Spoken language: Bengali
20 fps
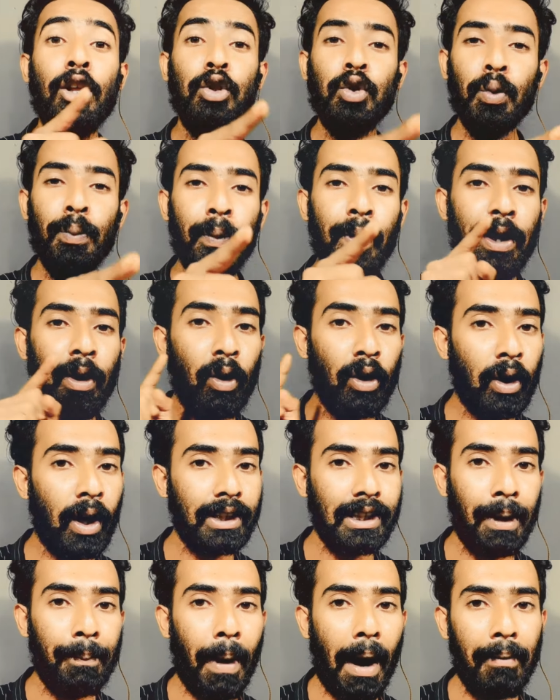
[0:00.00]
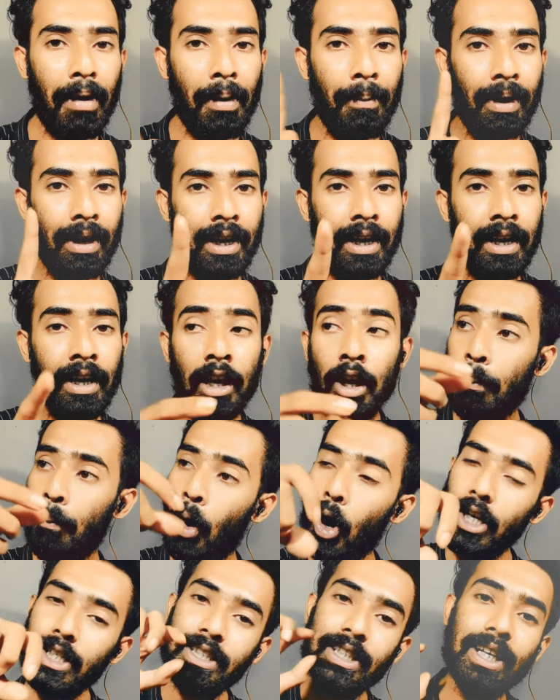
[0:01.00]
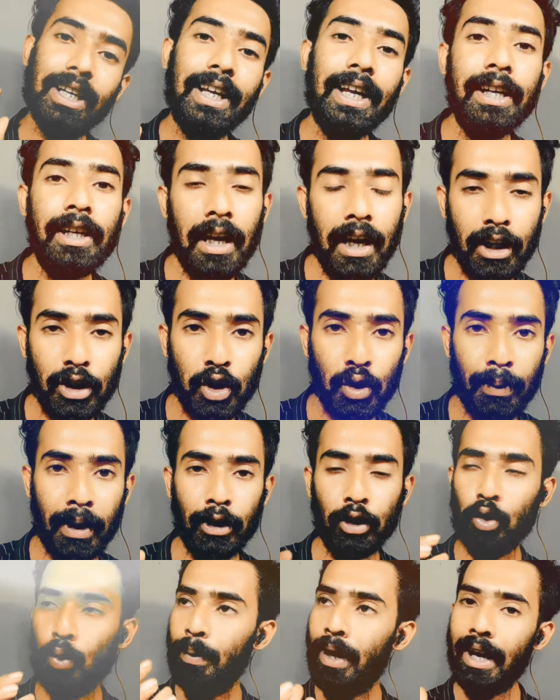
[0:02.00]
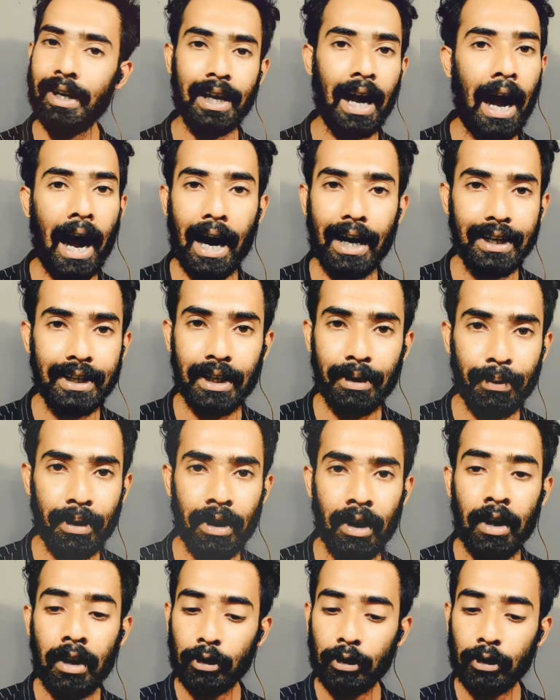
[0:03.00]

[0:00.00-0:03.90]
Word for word: তুমি ওর কথা ভাবা মানে ভস্যে ঘি ডালা সমান তুমি একটা হাঁড়ি নেবে